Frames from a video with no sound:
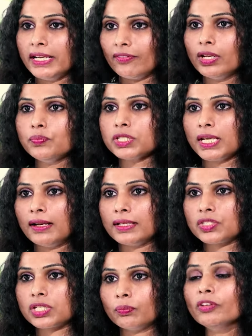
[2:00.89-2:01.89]
డెవలప్
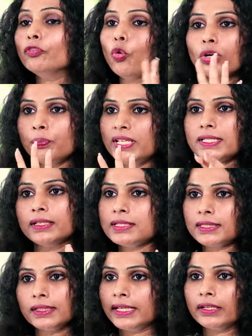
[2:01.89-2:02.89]
చేయాలని చెప్పి ఫోర్ పీస్ అని
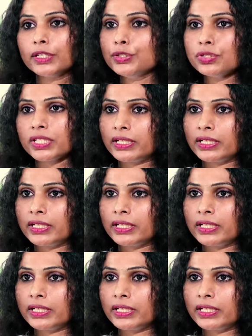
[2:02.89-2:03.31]
సార్ ఇంట్రడ్యూస్